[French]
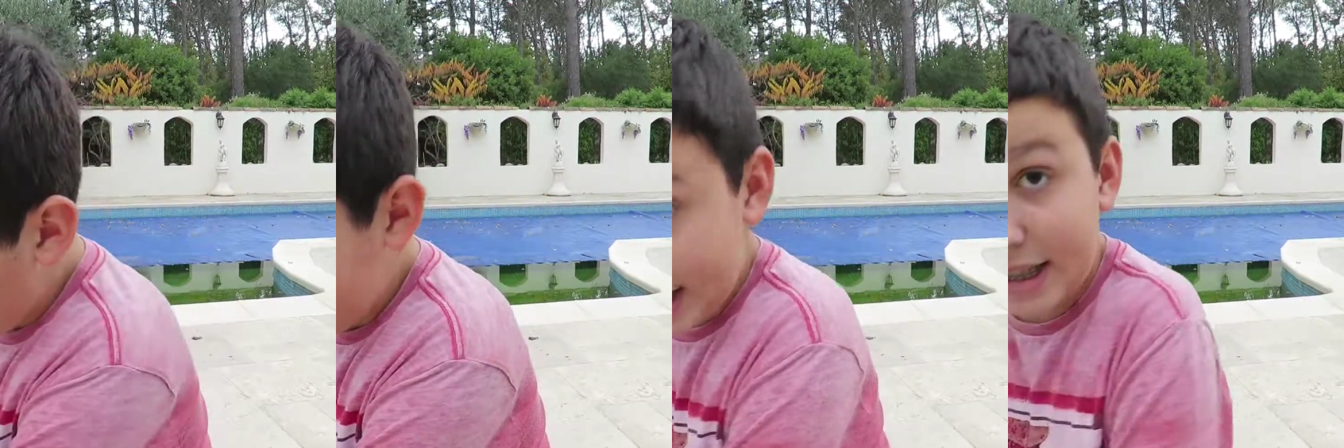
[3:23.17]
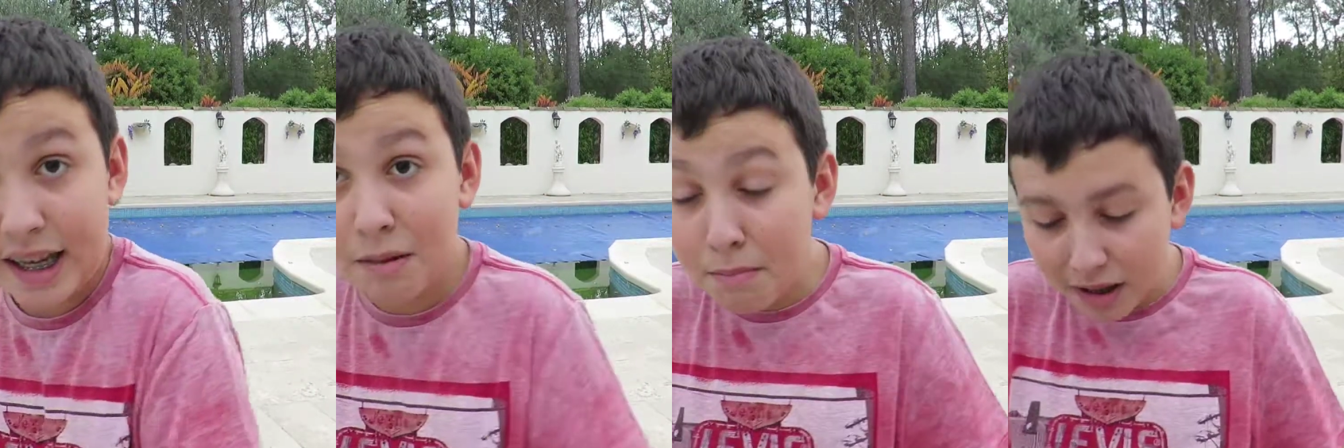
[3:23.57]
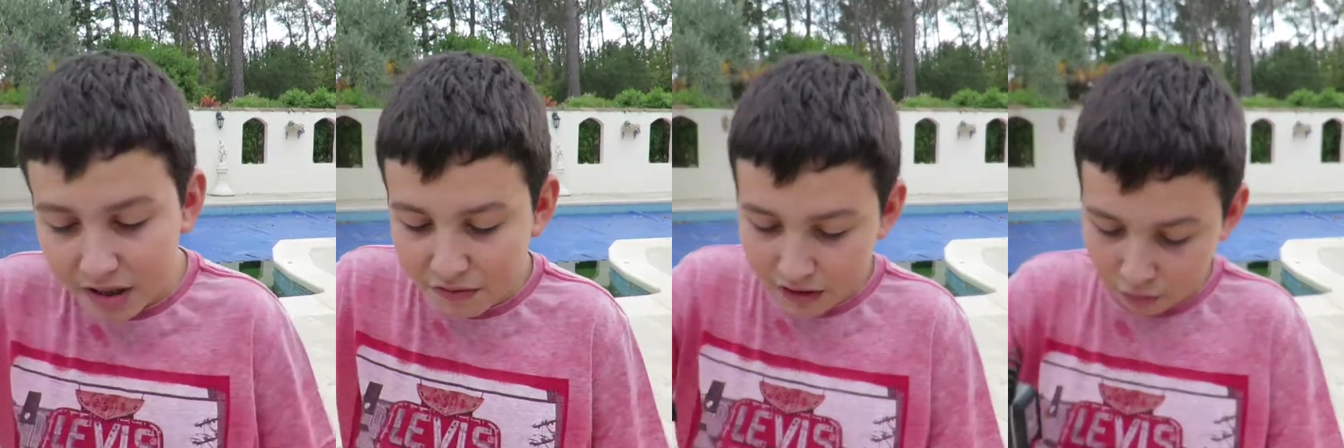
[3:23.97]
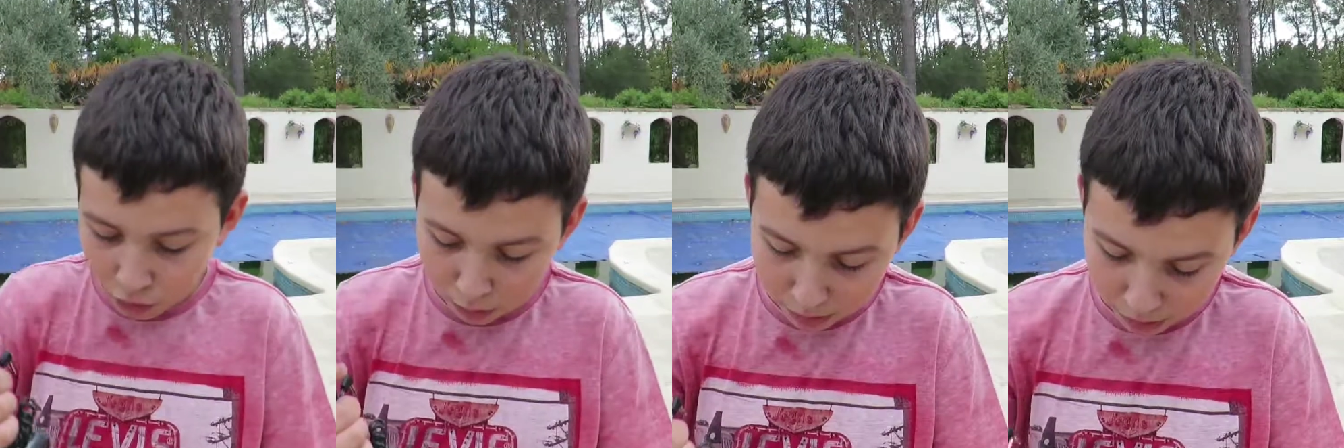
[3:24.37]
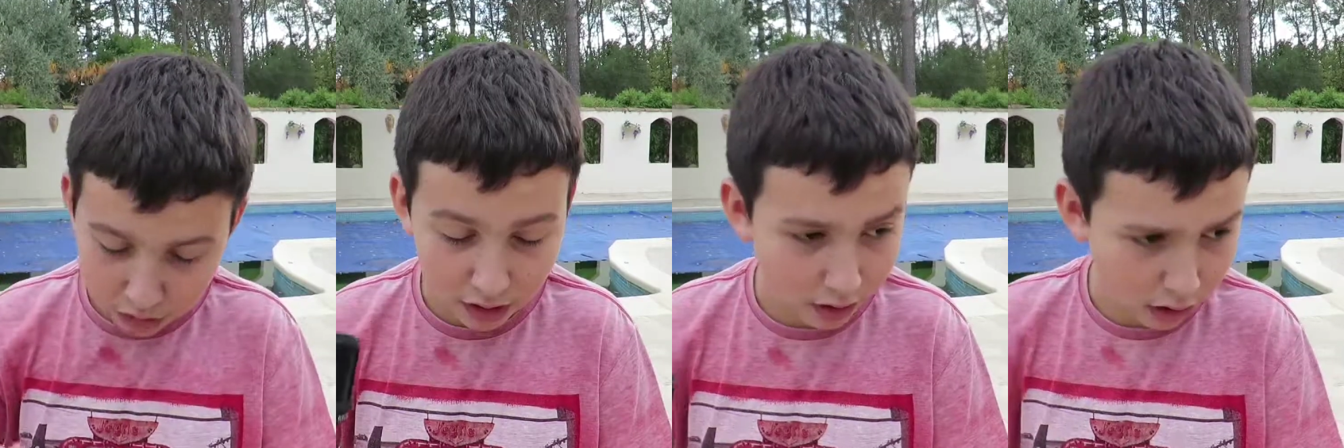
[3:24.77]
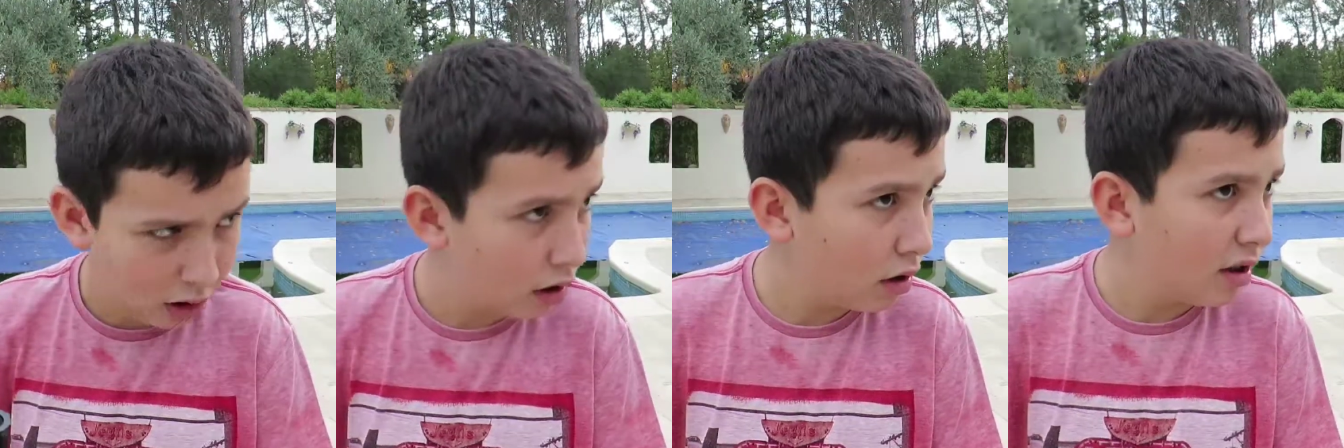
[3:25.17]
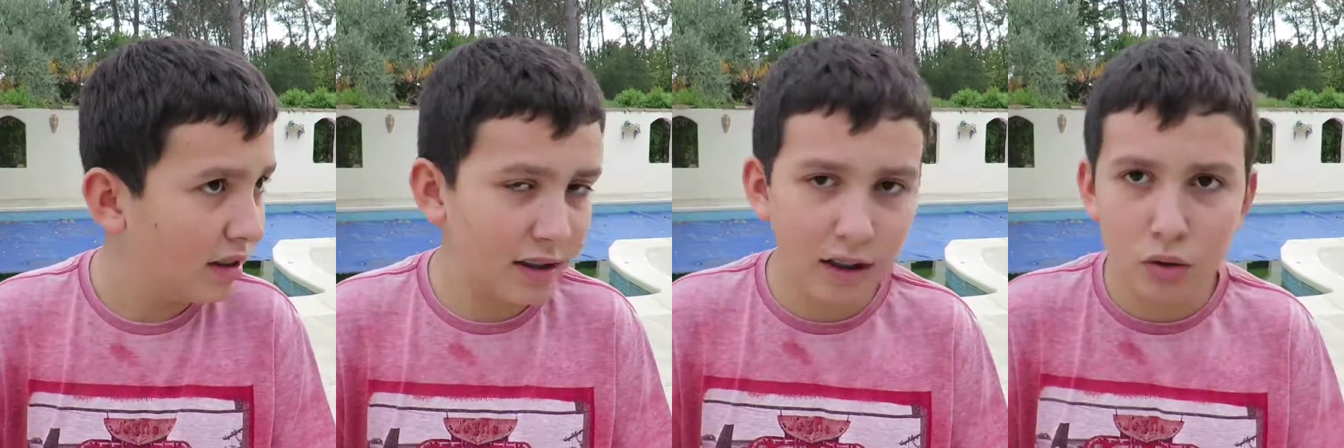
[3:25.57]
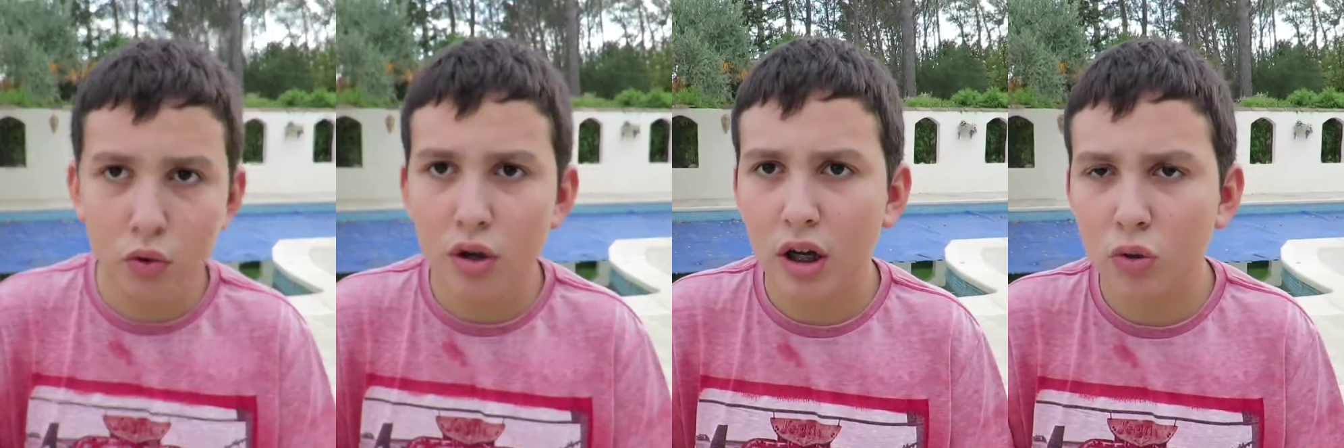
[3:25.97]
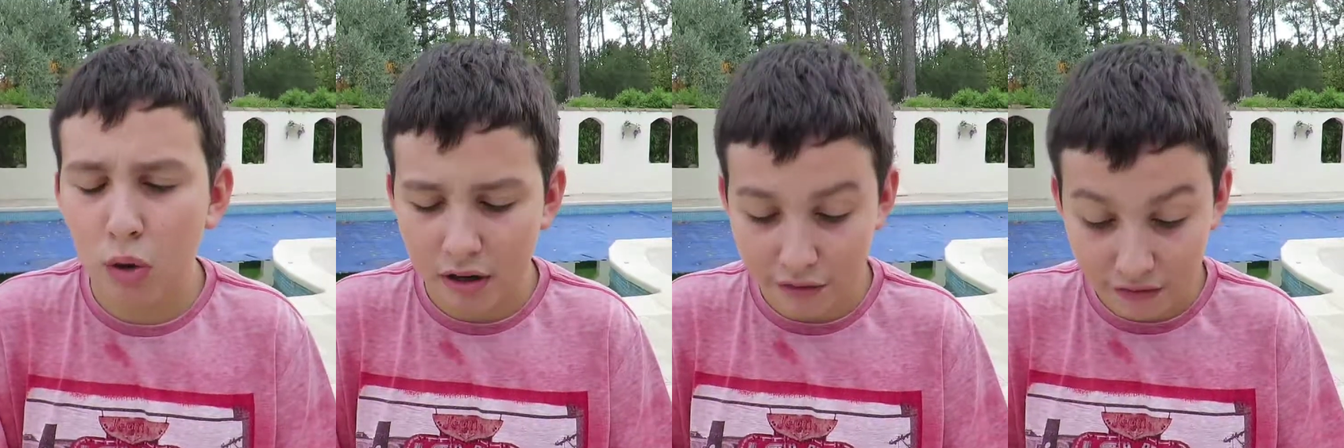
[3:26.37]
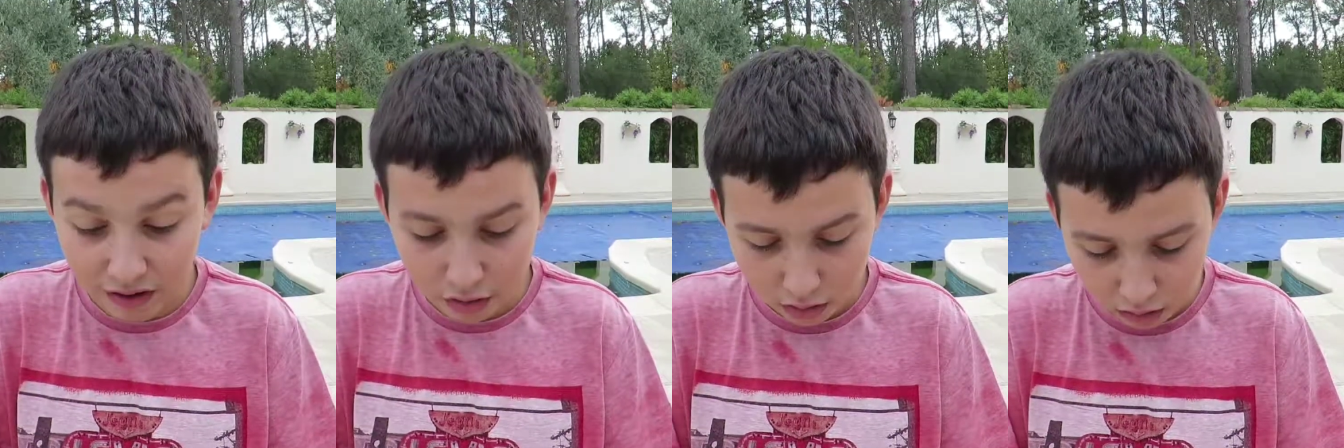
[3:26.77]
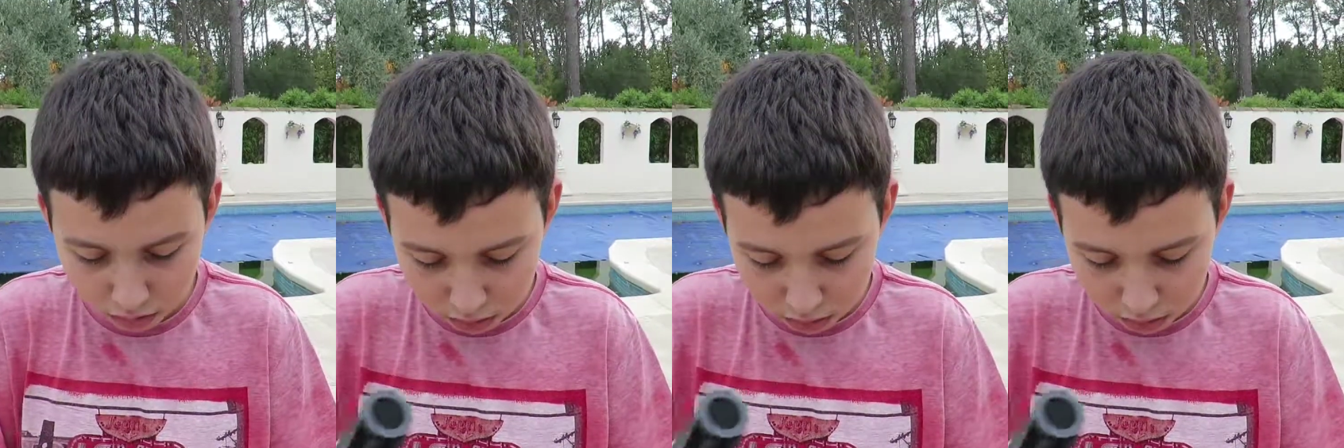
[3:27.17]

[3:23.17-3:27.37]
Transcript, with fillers: La qualité, elle est magnifique franchement parce que ça, ça date de y a quoi, il y a 20 ans.